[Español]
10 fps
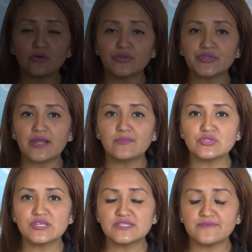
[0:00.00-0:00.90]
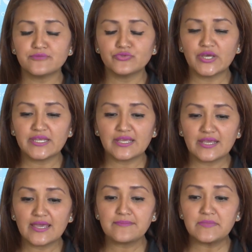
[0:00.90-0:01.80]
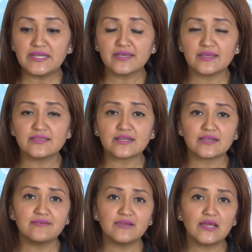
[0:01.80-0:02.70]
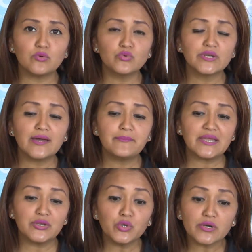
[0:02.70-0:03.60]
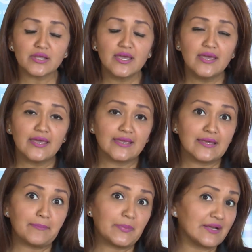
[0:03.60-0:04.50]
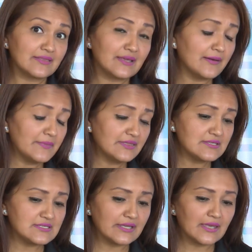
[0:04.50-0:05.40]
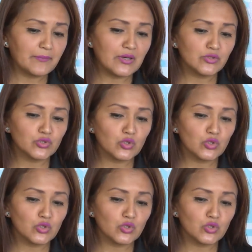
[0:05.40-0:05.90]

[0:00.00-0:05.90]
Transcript: encontramos desde Fundaniquén, mire qué terrible, una menor que prácticamente está quemado